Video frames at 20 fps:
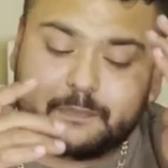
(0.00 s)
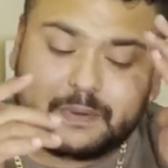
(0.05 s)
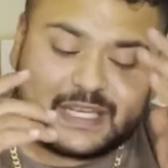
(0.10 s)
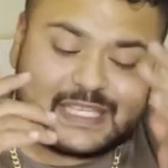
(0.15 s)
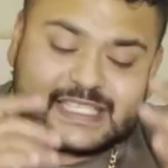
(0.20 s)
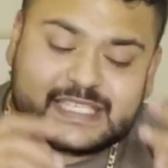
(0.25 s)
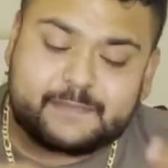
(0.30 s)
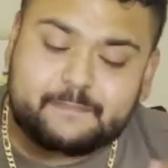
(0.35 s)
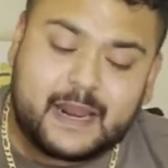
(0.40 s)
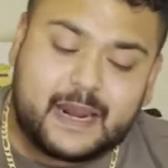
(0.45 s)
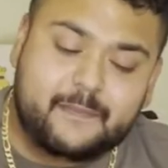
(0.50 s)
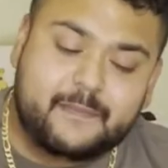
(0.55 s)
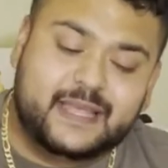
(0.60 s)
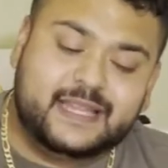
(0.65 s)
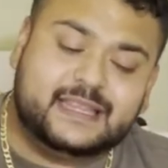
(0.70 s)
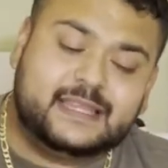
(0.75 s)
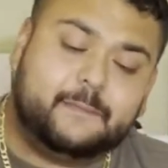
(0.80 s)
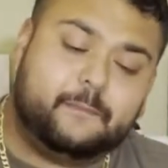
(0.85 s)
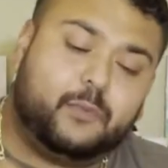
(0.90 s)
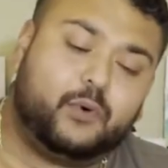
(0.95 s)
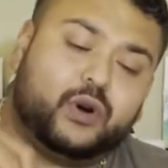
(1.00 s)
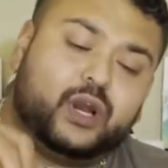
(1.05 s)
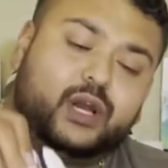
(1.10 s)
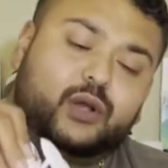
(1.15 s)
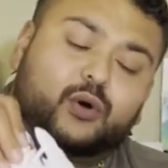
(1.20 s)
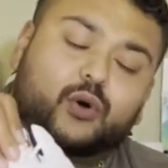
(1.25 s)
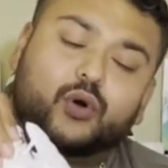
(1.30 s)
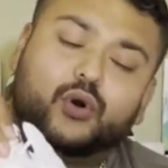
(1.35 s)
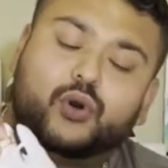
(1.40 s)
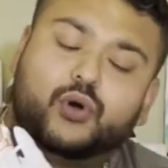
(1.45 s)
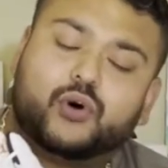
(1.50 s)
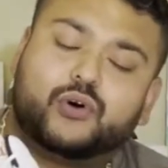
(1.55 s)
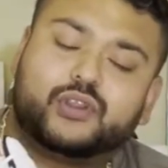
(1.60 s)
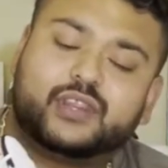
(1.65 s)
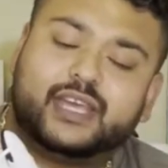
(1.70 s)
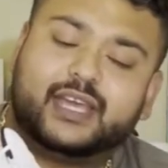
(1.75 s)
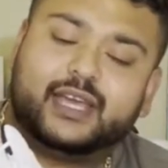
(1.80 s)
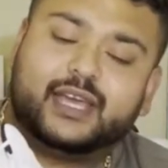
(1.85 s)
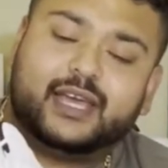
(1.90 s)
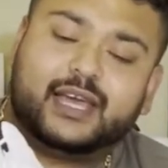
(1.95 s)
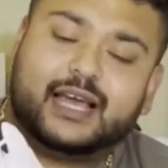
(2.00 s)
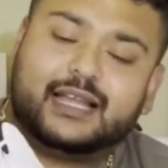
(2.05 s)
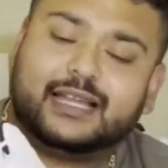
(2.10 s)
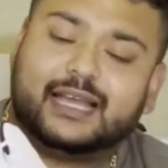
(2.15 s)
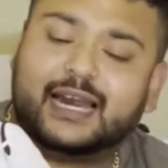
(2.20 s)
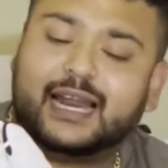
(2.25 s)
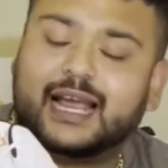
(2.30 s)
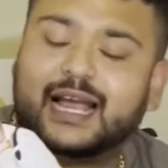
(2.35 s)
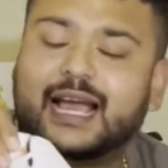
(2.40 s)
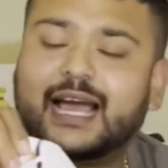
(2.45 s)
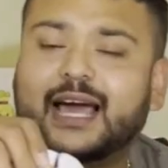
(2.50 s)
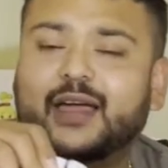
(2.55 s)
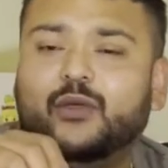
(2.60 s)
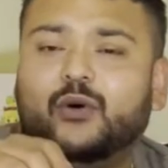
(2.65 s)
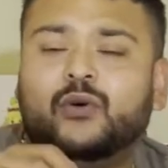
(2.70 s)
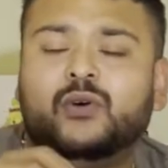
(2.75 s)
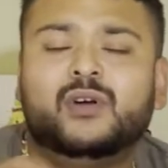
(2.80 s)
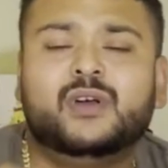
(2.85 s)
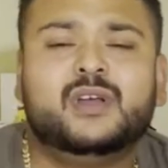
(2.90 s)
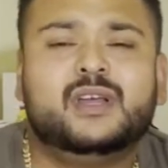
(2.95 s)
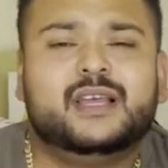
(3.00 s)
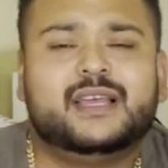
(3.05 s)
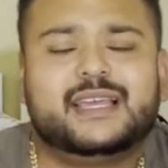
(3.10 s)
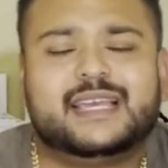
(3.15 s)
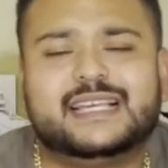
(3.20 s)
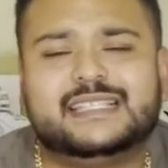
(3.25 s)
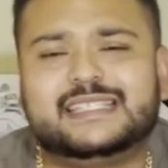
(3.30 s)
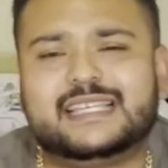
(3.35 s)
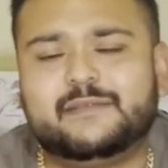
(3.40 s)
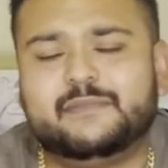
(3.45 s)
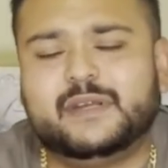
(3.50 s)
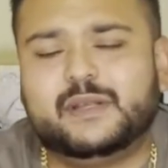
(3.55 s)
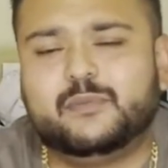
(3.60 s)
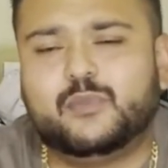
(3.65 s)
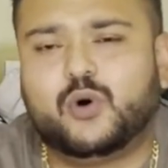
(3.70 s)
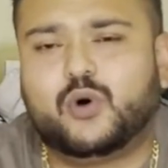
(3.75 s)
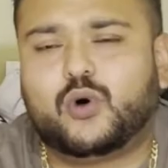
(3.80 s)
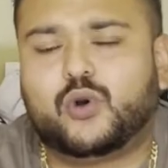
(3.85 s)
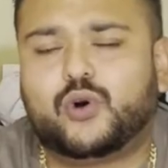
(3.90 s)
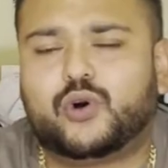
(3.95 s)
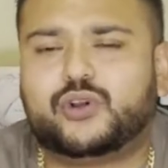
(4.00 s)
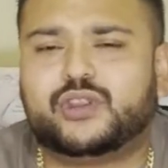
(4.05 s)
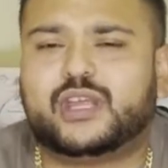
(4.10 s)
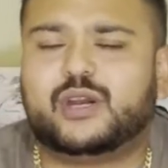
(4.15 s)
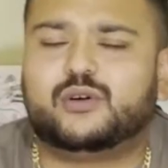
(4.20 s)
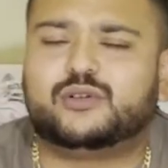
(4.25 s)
principalmente por el color de anaranjado, que es el mismo color de